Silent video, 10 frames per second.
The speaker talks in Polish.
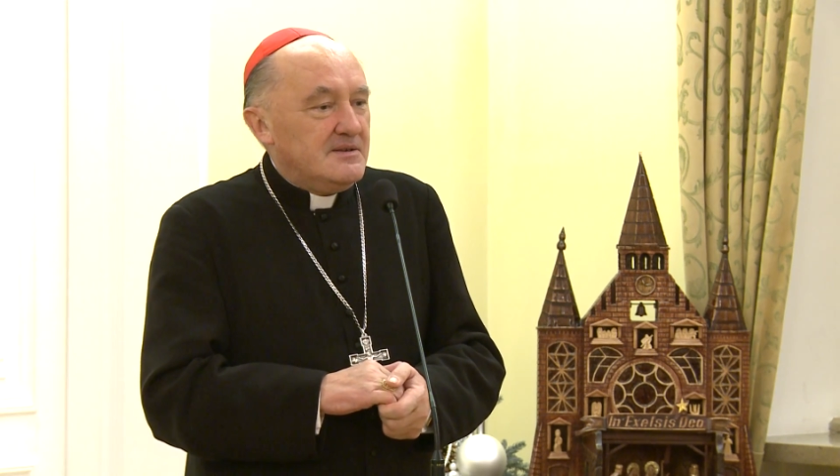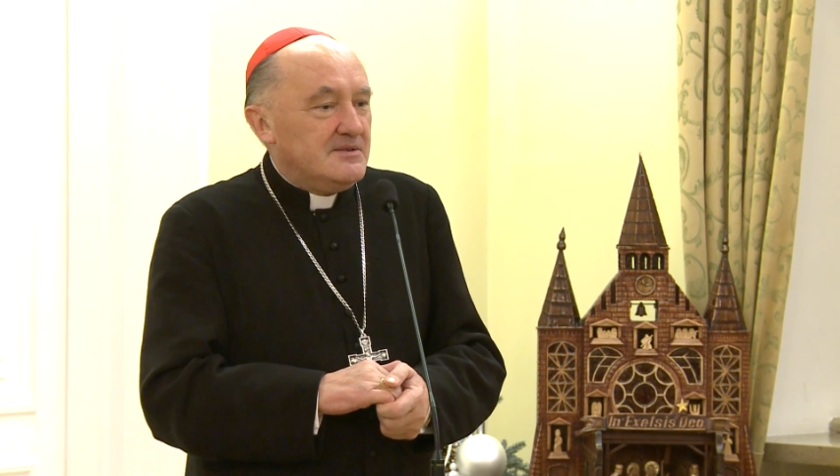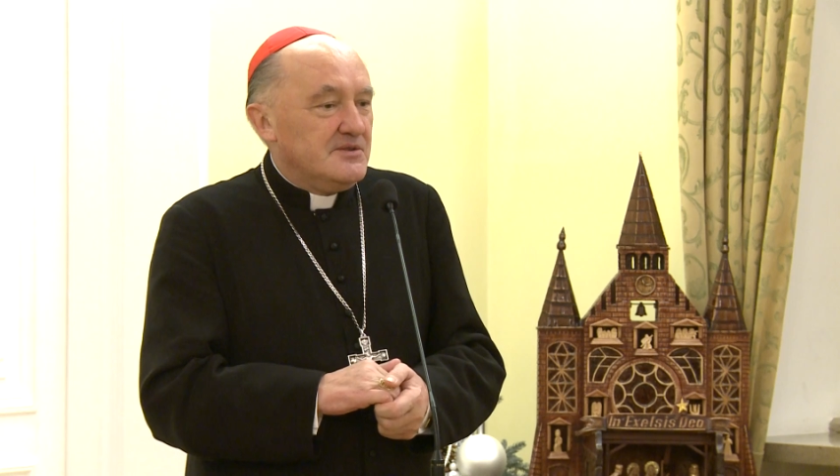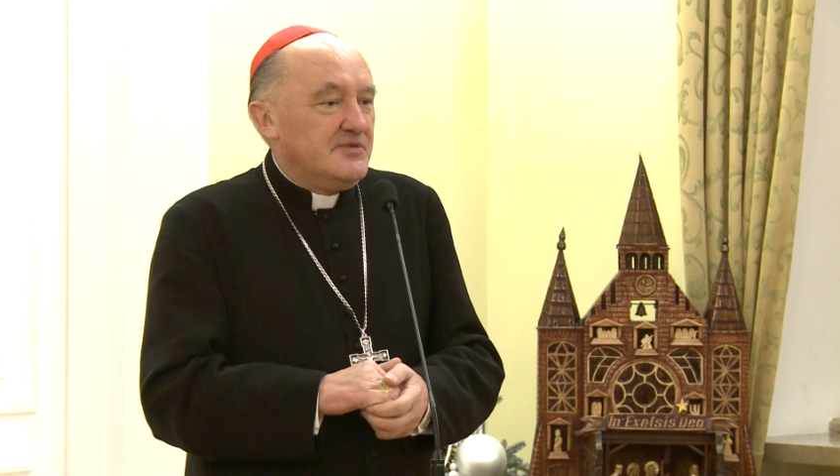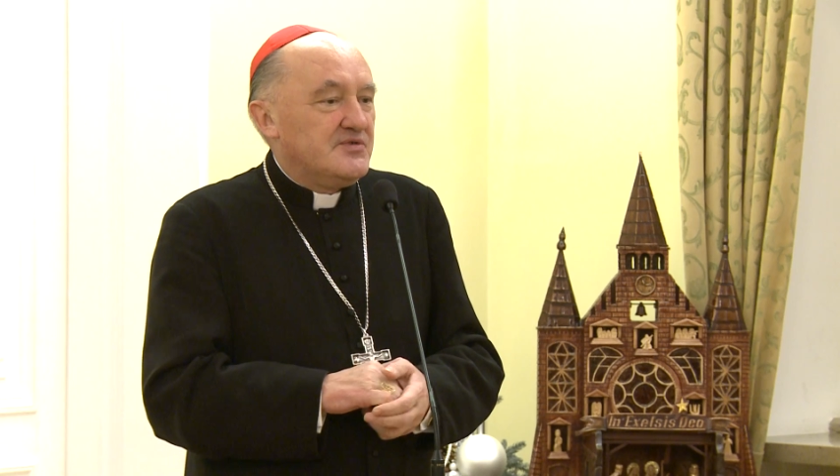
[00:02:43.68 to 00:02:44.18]

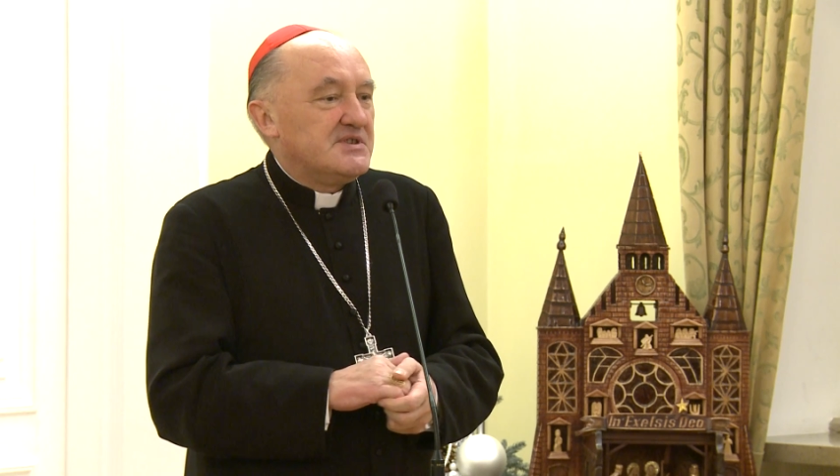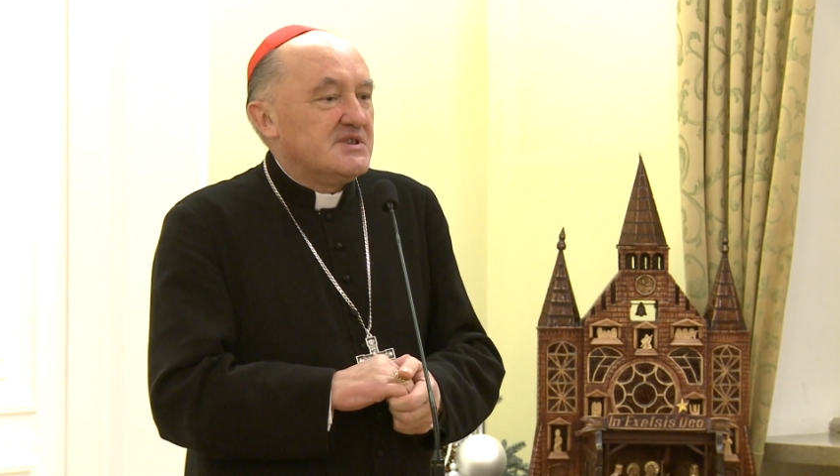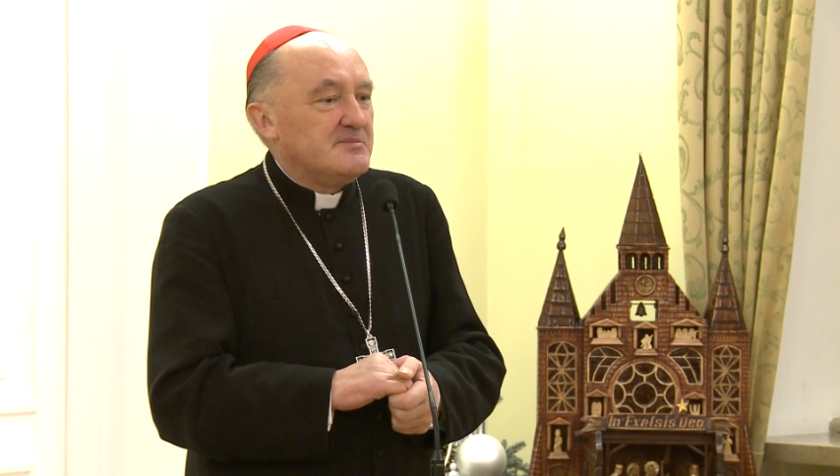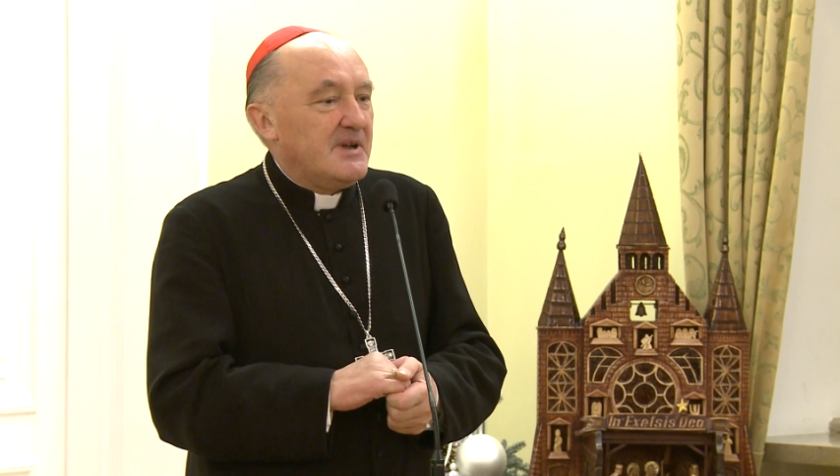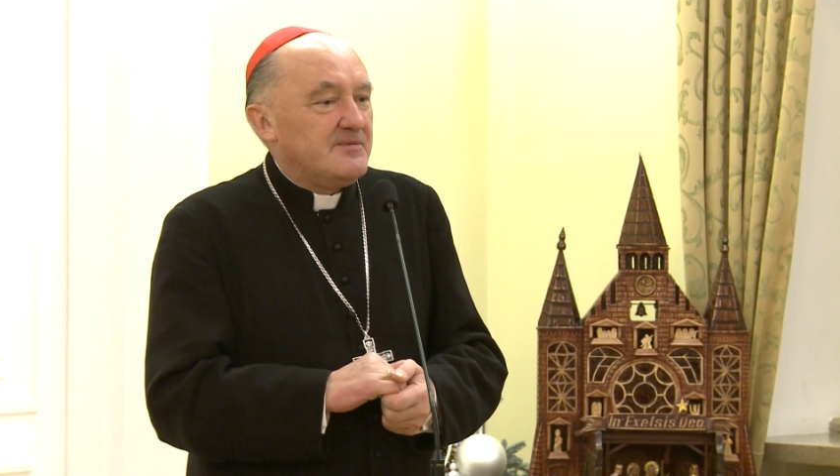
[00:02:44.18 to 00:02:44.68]
No i
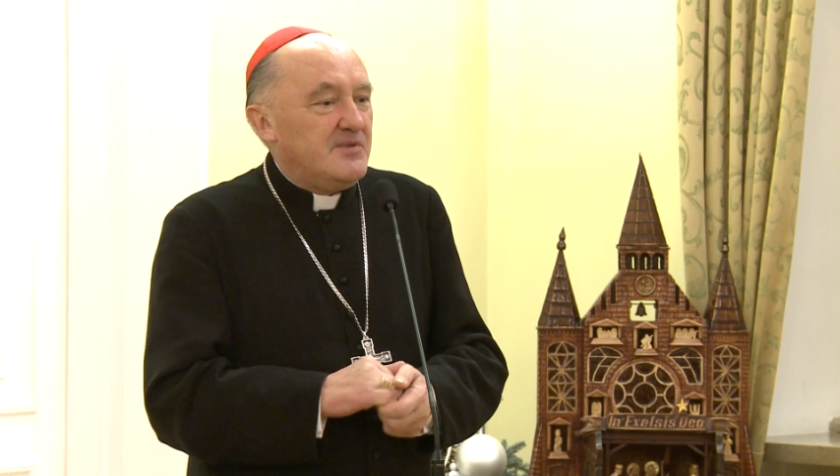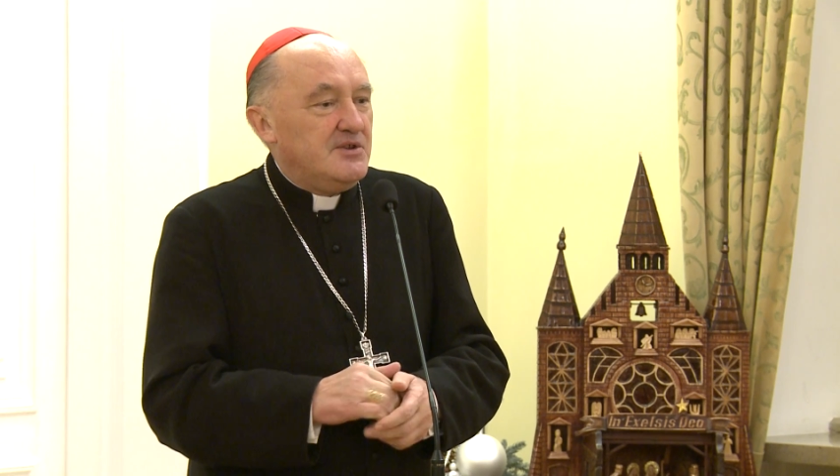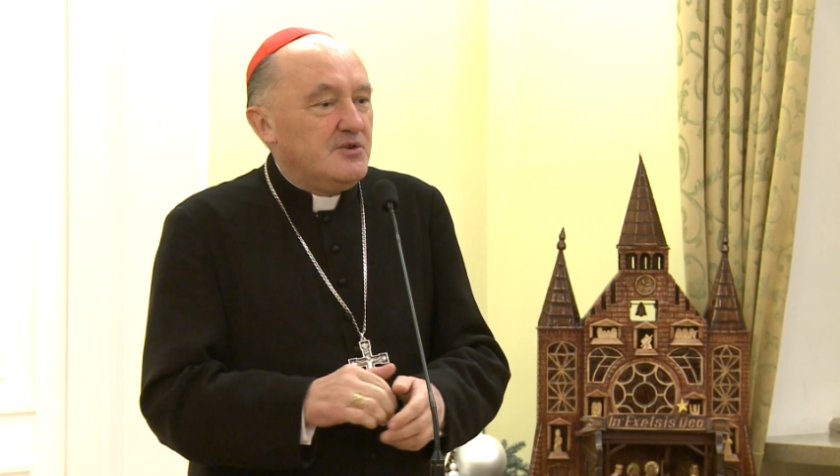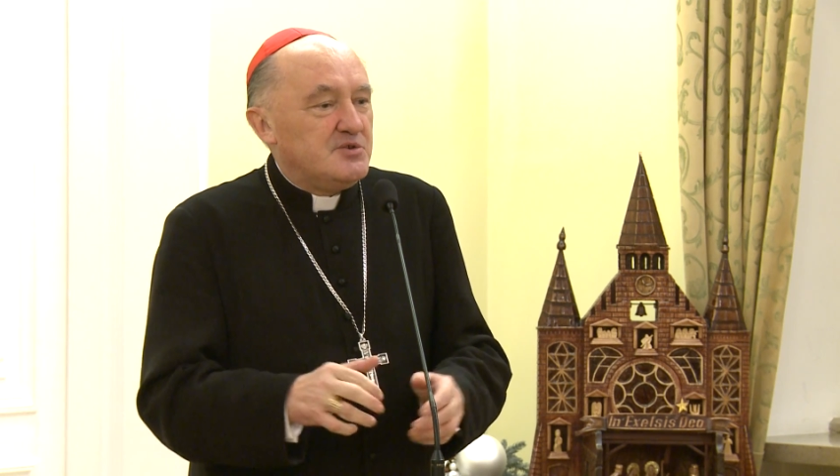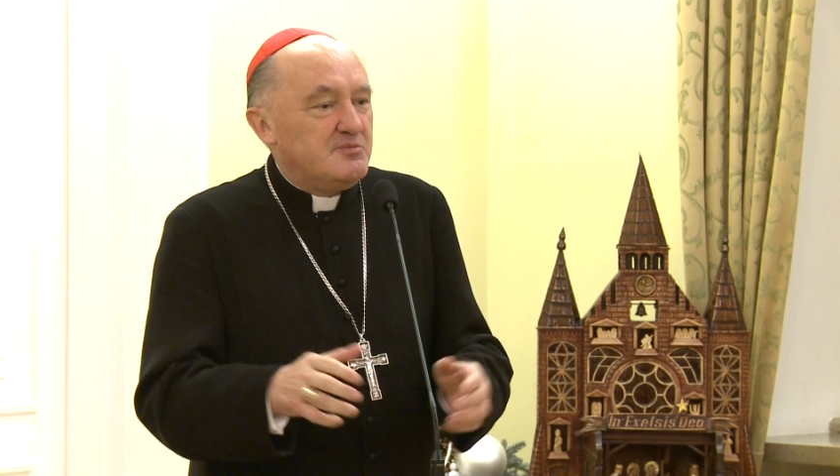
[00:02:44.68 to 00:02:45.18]
wszyscy
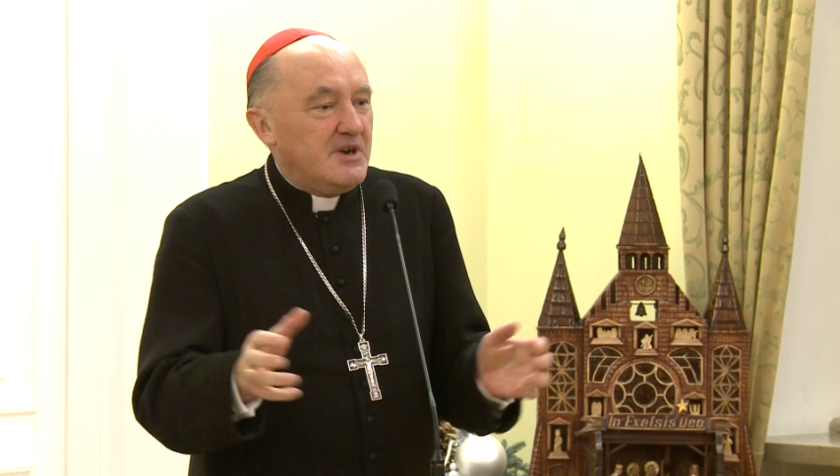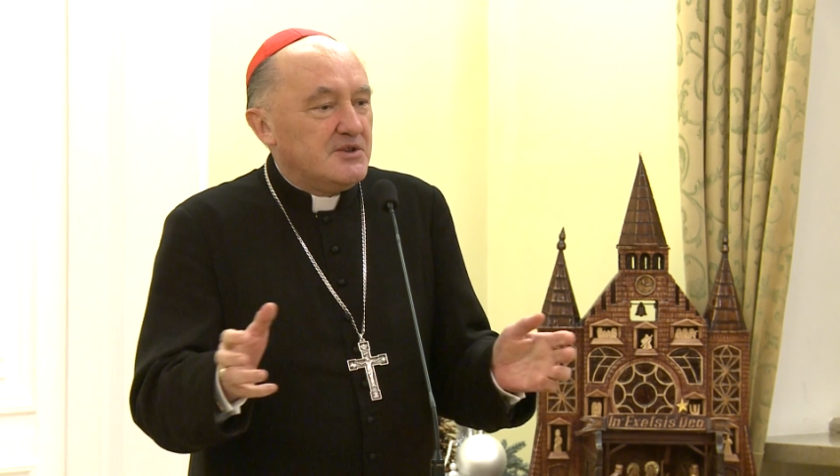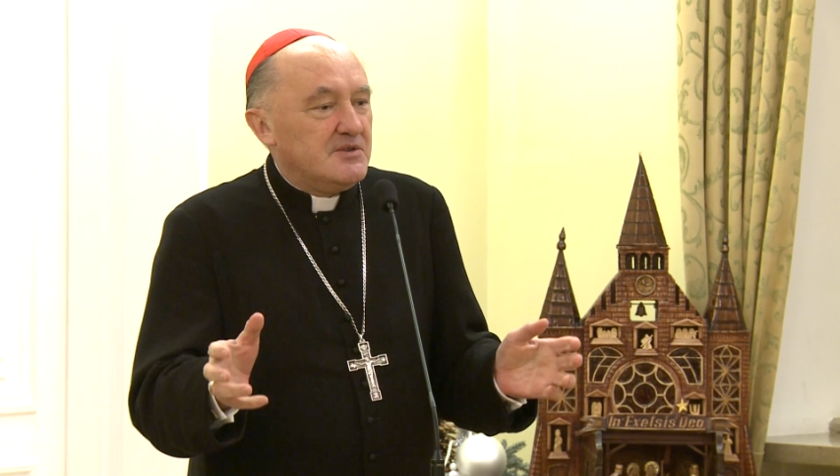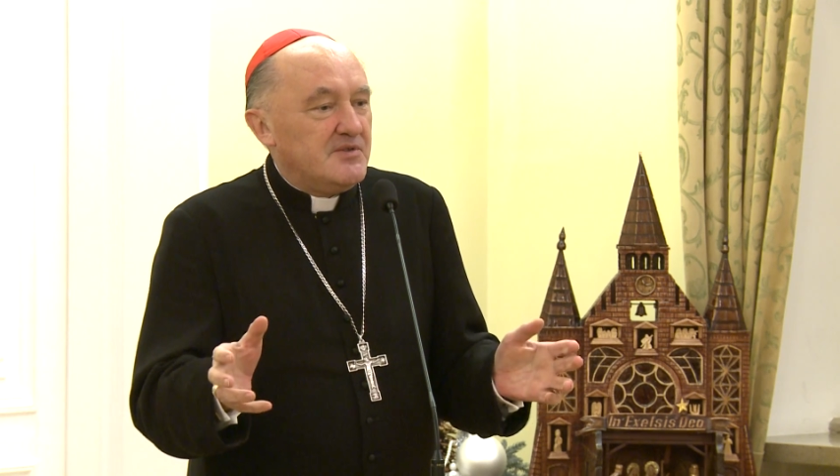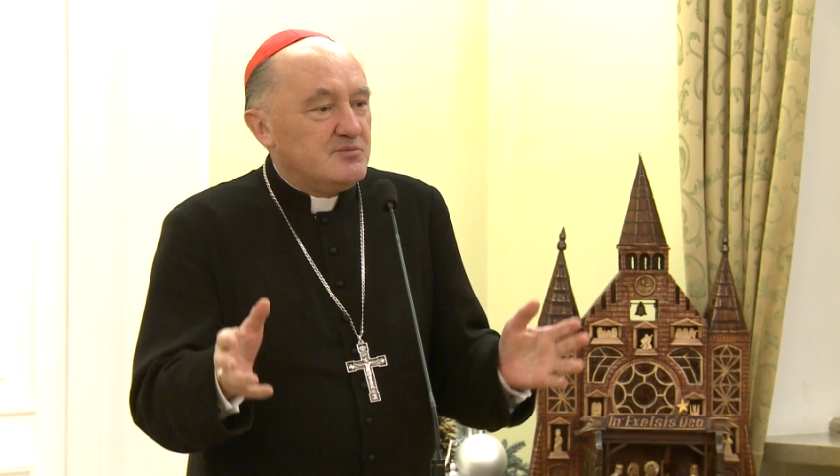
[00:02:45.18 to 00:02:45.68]
zmartwieni, chodźmy
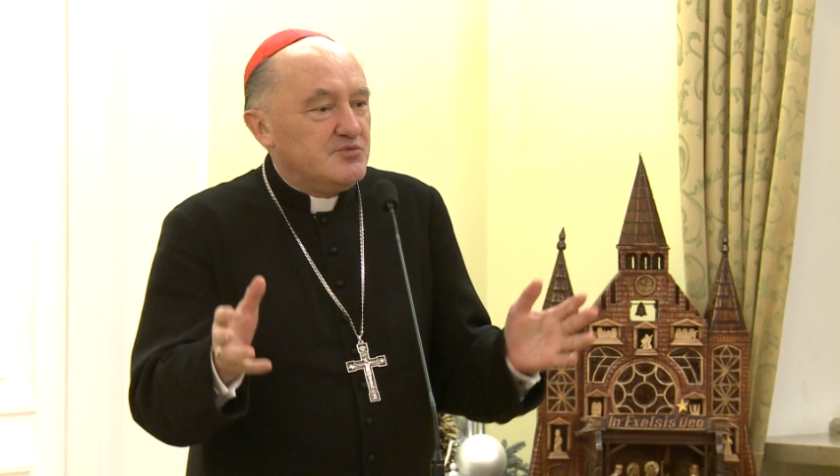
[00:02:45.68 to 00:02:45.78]
ratować,